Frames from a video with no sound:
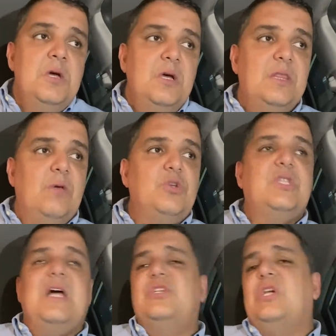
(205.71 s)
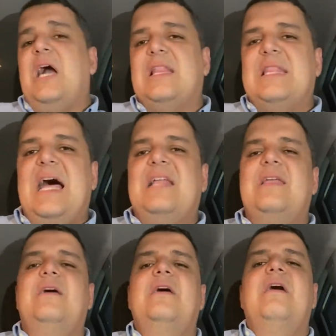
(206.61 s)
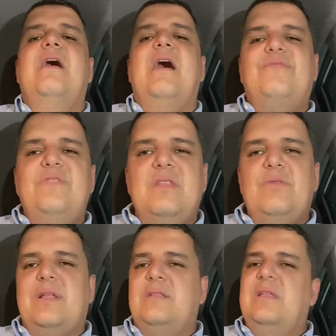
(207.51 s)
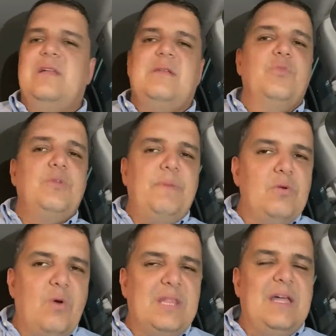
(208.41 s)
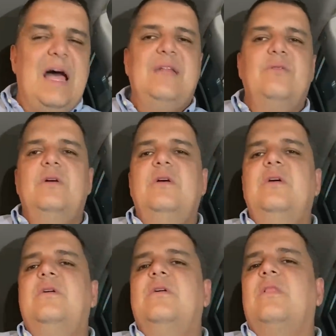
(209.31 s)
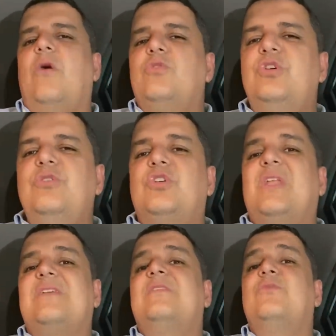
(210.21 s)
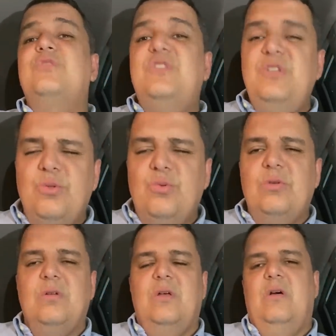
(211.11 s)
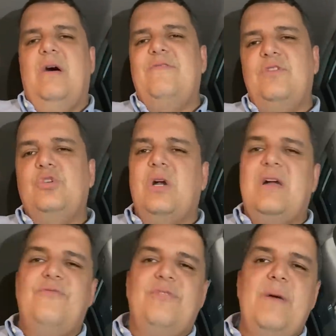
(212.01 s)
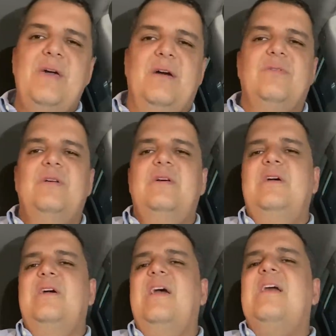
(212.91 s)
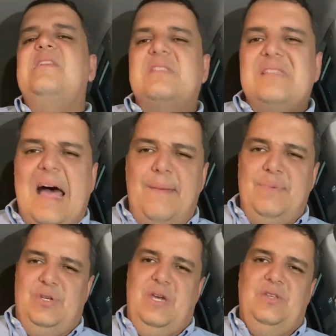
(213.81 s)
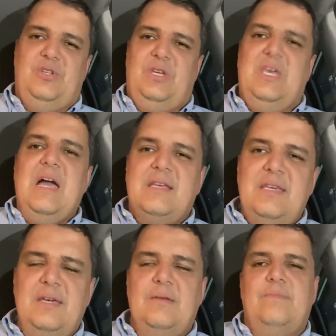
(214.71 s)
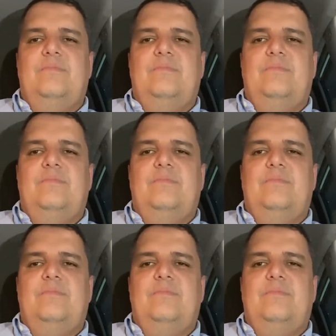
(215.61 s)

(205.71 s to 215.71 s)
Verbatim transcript: não está descartada a vinda do atleta. Muito pelo contrário. Claudinho está seduzido a vir jogar no Flamengo. Ele sabe, gente, que aqui